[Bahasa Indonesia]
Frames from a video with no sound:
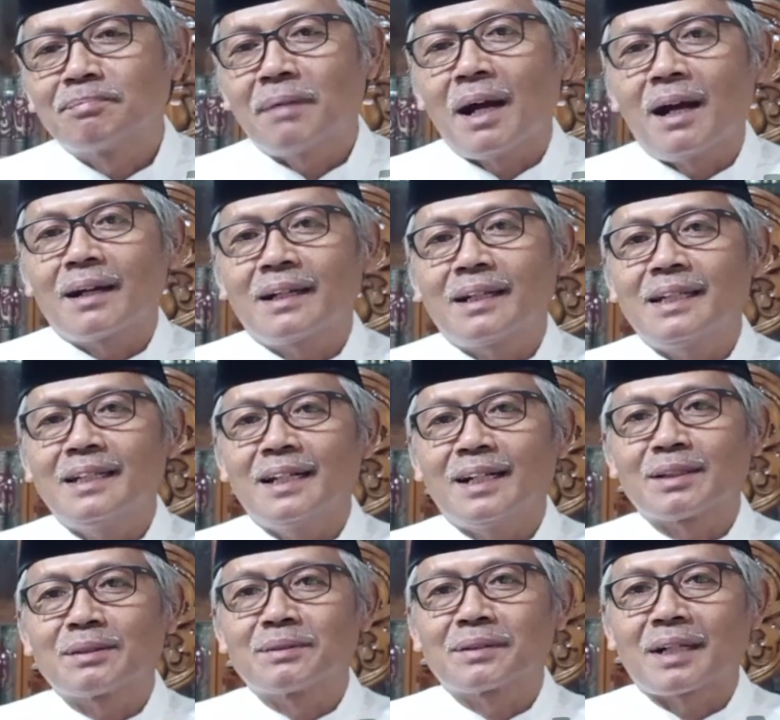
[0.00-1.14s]
Pagi
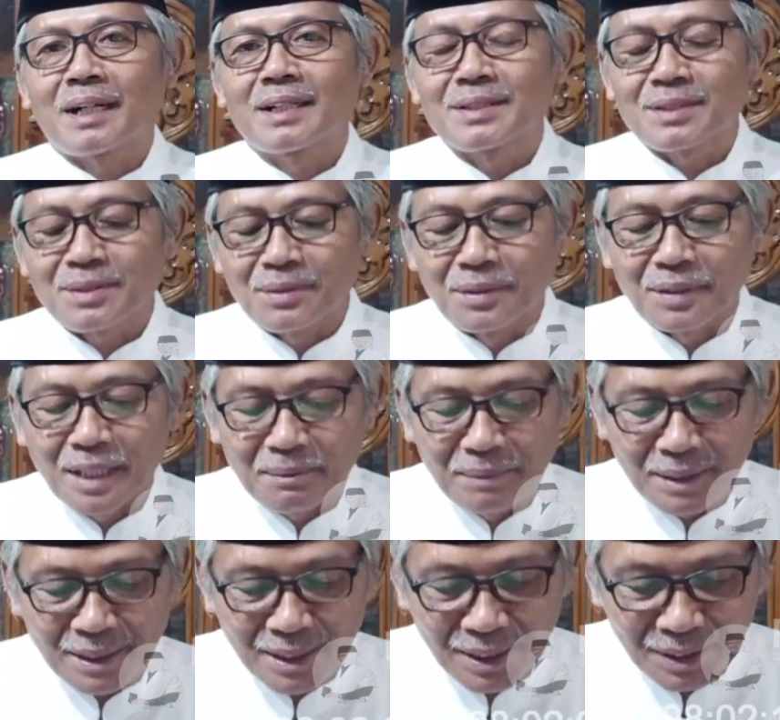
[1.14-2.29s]
ataukah sore
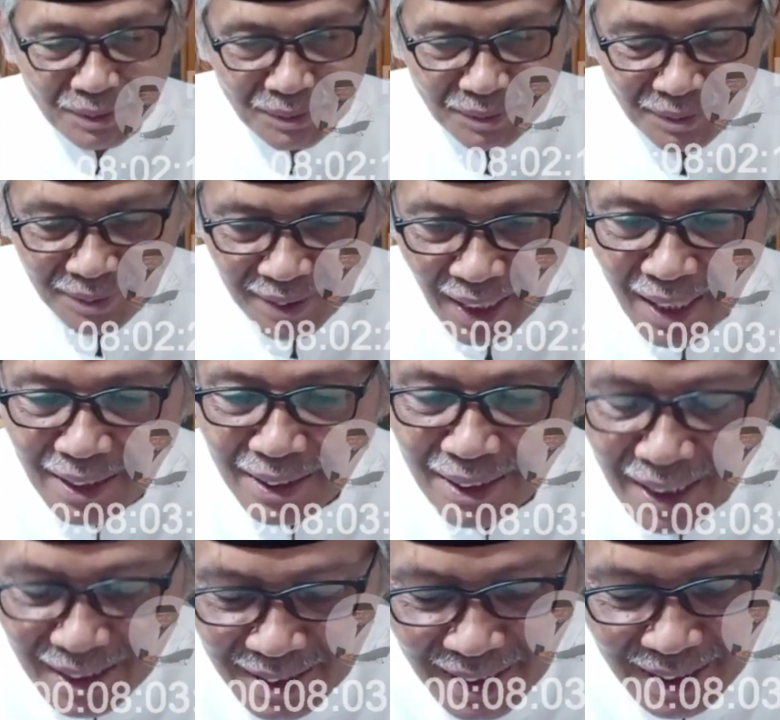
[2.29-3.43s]
mati itu.
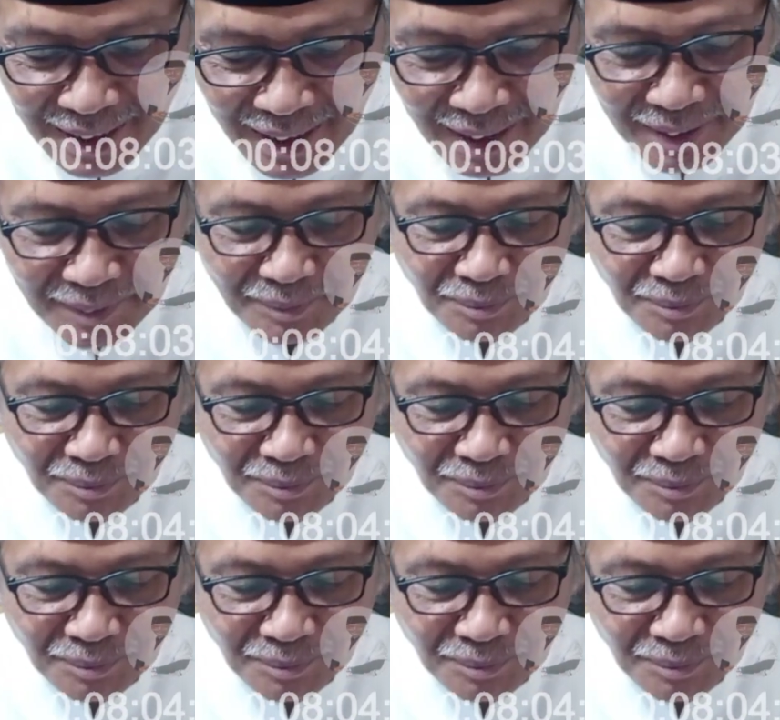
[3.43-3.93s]
Datang saja.